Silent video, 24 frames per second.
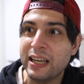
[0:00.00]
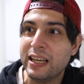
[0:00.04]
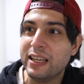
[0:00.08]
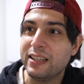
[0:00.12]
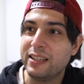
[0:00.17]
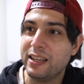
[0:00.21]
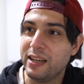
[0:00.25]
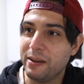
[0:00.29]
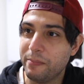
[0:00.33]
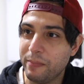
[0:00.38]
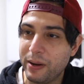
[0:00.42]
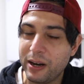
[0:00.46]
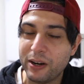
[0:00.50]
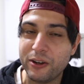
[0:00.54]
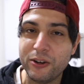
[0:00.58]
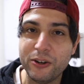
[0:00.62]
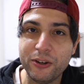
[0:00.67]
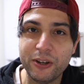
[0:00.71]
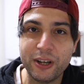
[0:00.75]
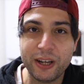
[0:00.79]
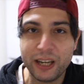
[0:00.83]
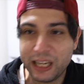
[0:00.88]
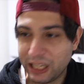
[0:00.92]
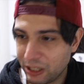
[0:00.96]
Sin
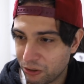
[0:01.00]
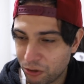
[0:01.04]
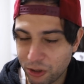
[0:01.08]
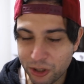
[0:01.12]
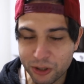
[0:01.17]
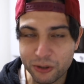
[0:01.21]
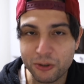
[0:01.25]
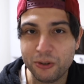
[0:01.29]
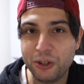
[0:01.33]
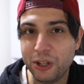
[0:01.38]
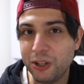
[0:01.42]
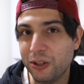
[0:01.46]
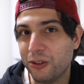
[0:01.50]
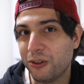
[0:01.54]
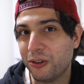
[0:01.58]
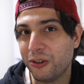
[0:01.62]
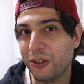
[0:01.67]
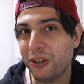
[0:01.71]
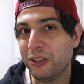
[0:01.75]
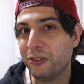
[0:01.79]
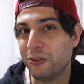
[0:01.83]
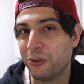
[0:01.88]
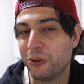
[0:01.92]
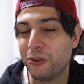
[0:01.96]
embargo, estoy discutiendo
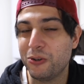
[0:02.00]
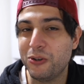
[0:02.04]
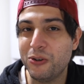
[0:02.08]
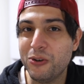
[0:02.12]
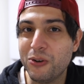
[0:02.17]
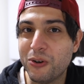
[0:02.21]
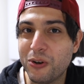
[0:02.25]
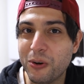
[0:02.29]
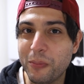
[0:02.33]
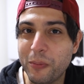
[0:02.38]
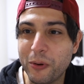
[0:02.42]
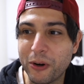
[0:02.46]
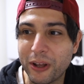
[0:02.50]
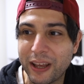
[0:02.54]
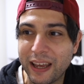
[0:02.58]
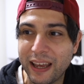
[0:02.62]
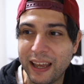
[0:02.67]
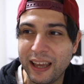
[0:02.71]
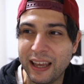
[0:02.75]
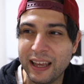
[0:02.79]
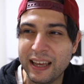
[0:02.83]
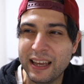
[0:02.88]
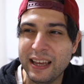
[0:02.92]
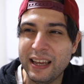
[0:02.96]
con esto con Yuko
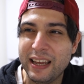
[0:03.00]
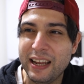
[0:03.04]
porque